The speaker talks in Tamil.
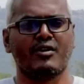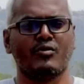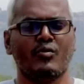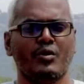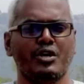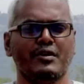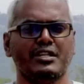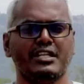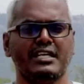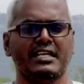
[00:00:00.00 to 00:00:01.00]
வரும் ஒன்று
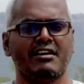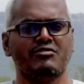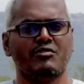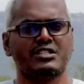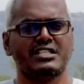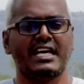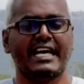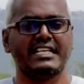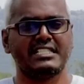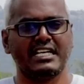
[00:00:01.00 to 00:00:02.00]
வந்து ஏதாவது ஒரு சின்ன
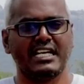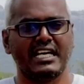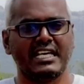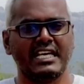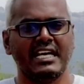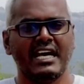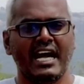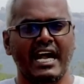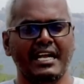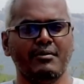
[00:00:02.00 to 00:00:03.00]
ஆக்சிடெண்ட் ஆகி
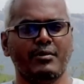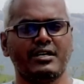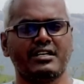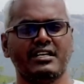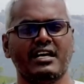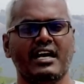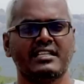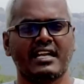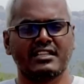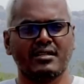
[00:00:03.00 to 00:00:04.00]
அடிபட்டு
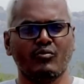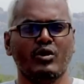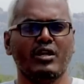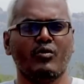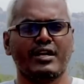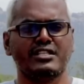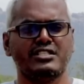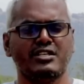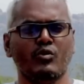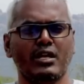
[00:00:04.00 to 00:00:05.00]
அந்த ரத்தம் உள்ளே
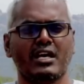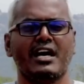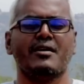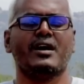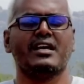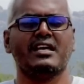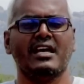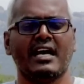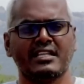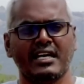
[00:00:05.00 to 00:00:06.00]
உறைஞ்சி உள்காயமாகி
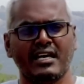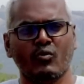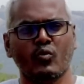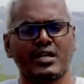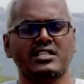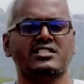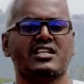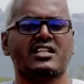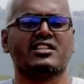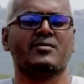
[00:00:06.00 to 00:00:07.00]
அந்த உறைஞ்ச
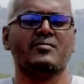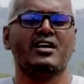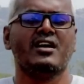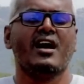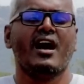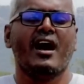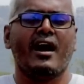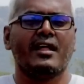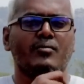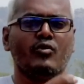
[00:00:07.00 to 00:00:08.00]
ரத்தம்
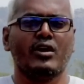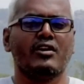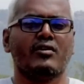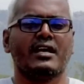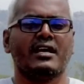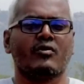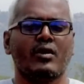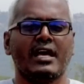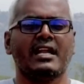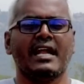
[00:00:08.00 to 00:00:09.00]
அந்த மூளையோட
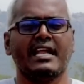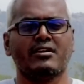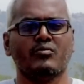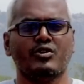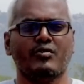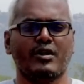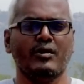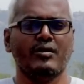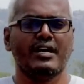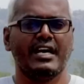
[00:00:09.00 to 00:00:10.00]
குழாய்களை அடைக்கும் போது
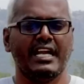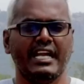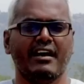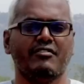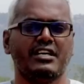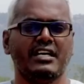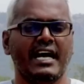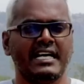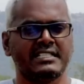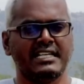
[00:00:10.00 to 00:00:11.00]
வரும் ரெண்டாவது
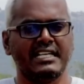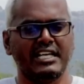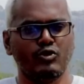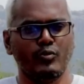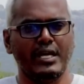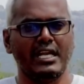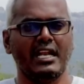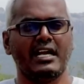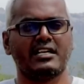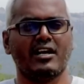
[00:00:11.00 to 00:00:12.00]
ஆக்சிடெண்ட் எதுவுமே
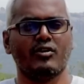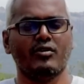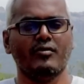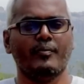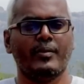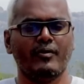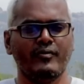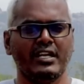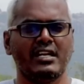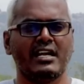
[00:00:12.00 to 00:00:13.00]
இல்லாட்டாலும்
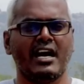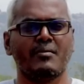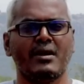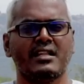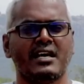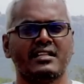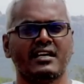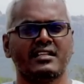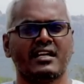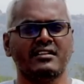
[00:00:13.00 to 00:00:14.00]
வீட்டில் நார்மலாக தான்
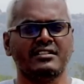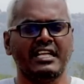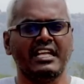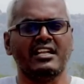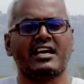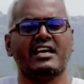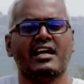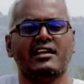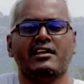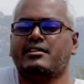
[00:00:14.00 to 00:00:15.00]
இருந்தாங்க இருந்தாங்க திடீர்னு கை
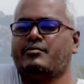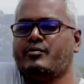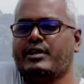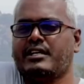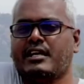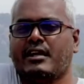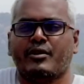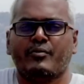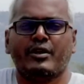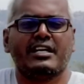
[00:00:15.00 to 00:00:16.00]
கால் இழுத்து இப்படி போயிட்டார்
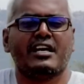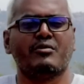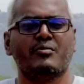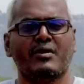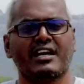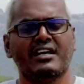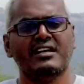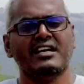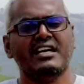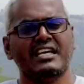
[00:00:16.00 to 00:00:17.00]
அப்படி போயிட்டார் அப்படிம்பாங்க
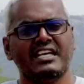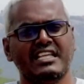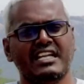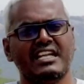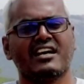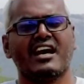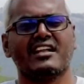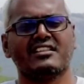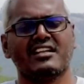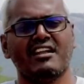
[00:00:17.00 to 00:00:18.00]
இது என்ன
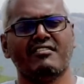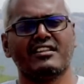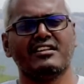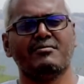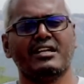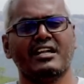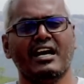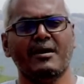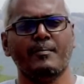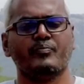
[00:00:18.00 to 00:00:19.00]
காரணத்தினால வருது
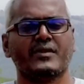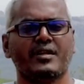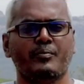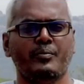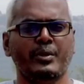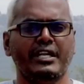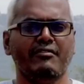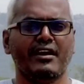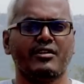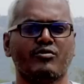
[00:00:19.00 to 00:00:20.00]
அப்படின்னா
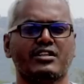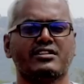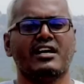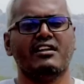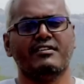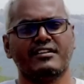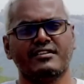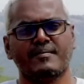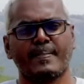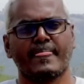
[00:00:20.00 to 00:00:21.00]
பிடிவாத குணத்தினால
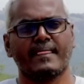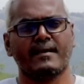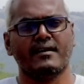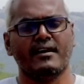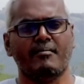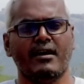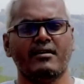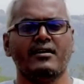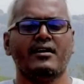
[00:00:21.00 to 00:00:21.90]
வருது ஆமாம்